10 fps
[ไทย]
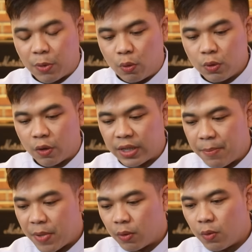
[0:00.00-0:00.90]
สรรพคุณของ
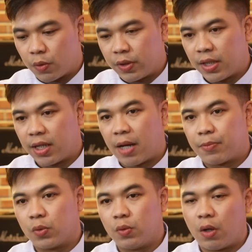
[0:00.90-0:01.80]
น้ำมะกรูดเนี่ยนะค
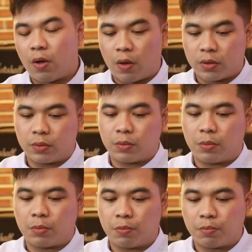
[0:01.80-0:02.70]
รับตัวของ
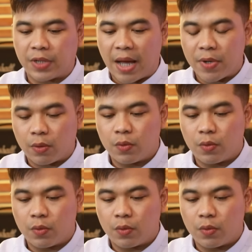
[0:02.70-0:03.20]
น้ำ